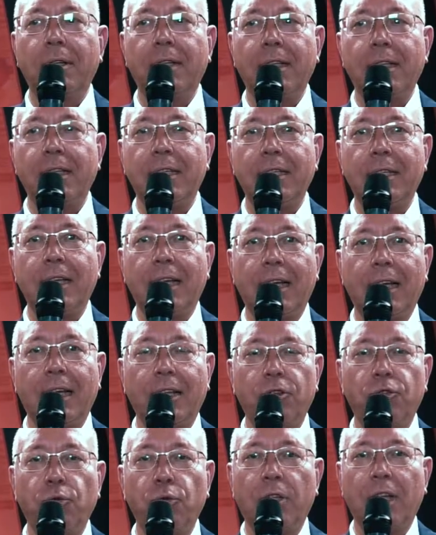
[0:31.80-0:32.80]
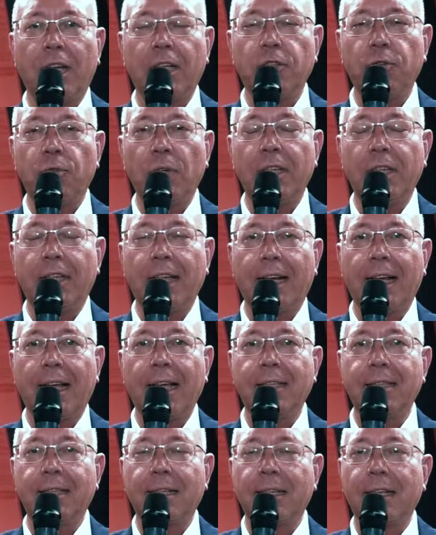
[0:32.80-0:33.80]
in eh, tutta la sua
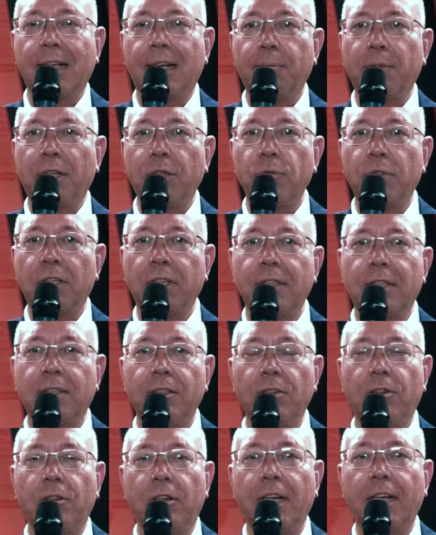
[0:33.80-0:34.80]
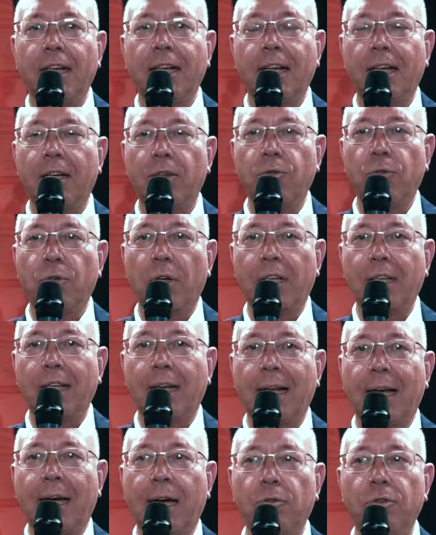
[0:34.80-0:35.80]
interezza nella manutenzione, nella cura
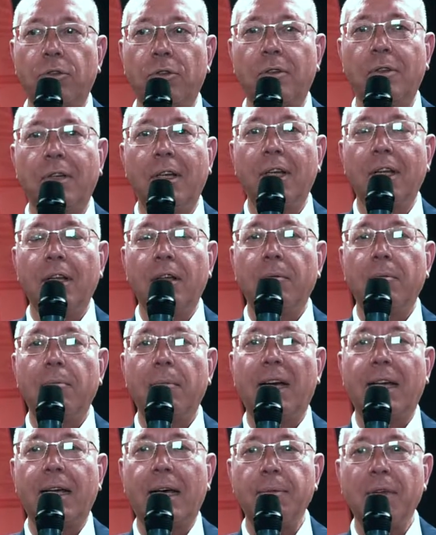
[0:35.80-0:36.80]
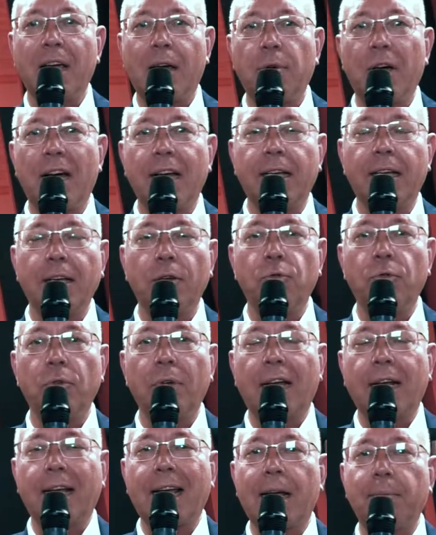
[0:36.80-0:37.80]
dell'auto, ma abbiamo anche
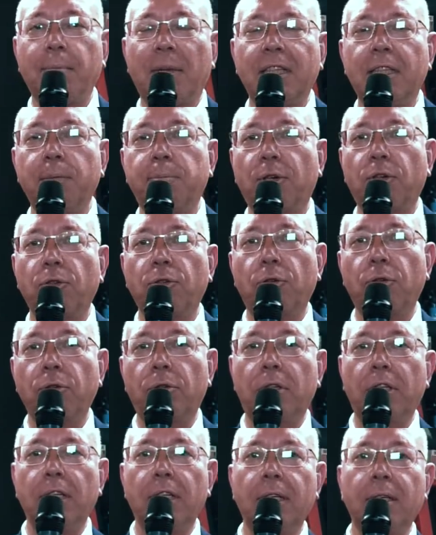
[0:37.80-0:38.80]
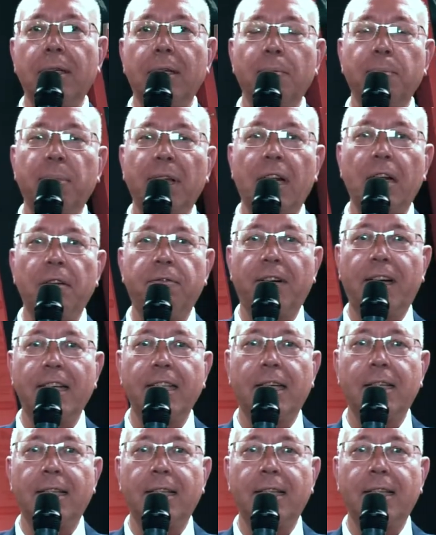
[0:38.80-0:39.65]
una gamma di prodotti per il fai da